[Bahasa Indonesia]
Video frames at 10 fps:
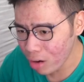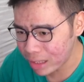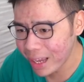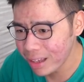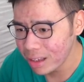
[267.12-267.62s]
oke
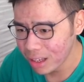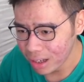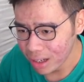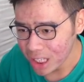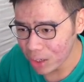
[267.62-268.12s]
okay?
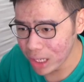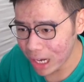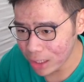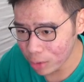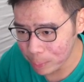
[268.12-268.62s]
ya
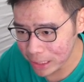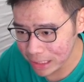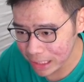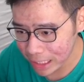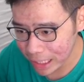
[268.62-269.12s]
udah kalau
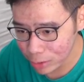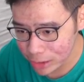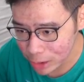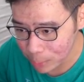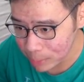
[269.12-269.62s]
perintahnya kayak gitu
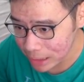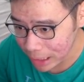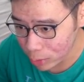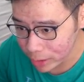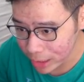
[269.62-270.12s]
saya cuma bisa
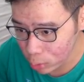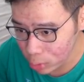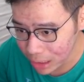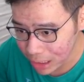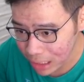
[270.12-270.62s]
ngikutin
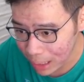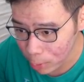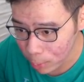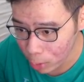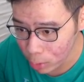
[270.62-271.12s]
ular
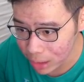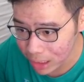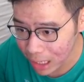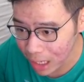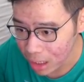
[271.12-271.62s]
kamu bawa
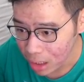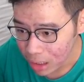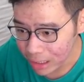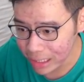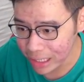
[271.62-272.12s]
ular kah
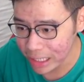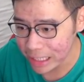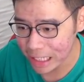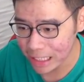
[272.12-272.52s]
ih,